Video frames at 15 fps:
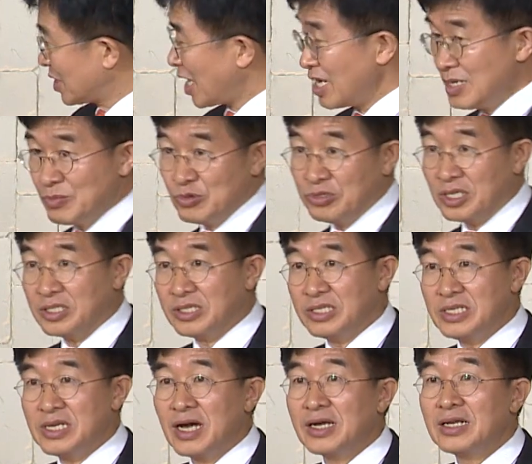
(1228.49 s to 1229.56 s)
탈무드에서
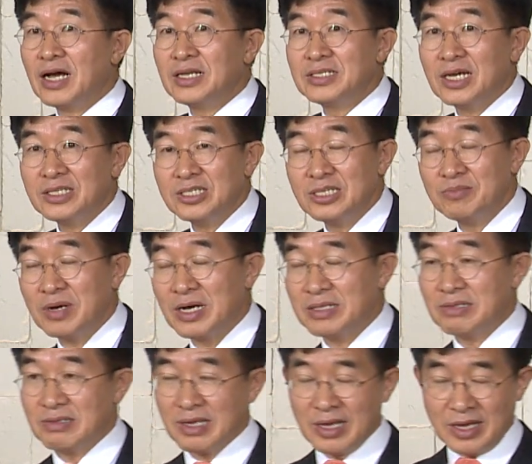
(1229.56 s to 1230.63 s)
이야기를 하지
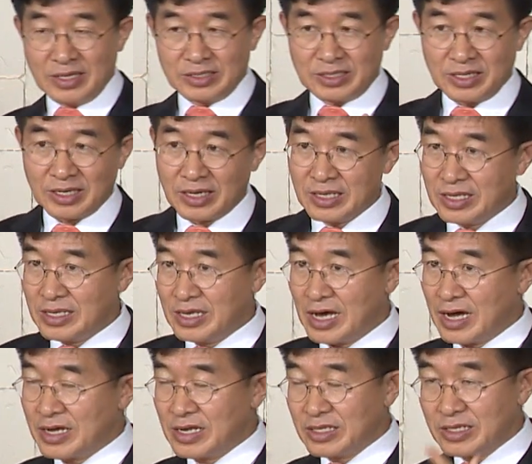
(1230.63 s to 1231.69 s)
않지만 제가 이
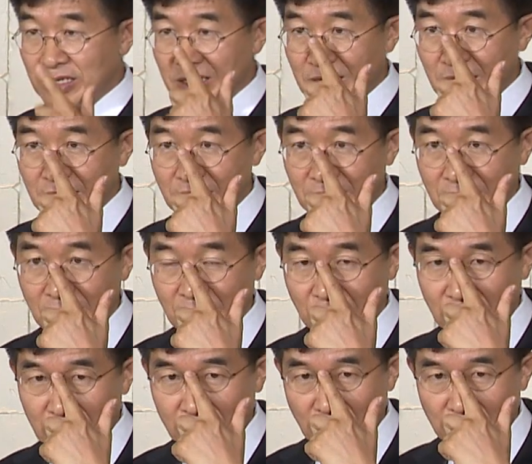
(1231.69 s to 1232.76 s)
이야기를 드리다가
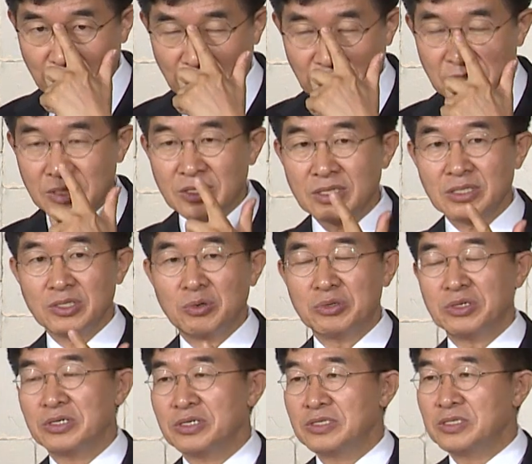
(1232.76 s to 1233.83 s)
머릿속에 번뜩
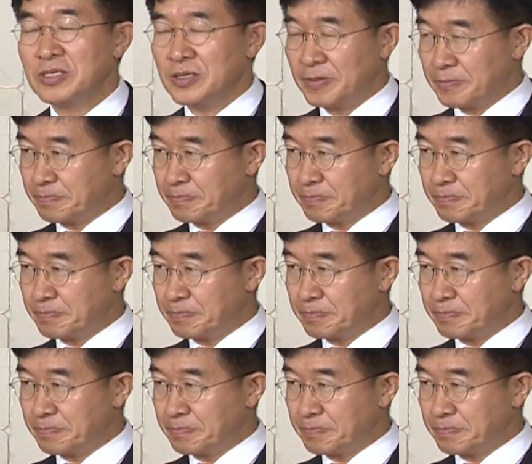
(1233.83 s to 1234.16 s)
떠오른 것이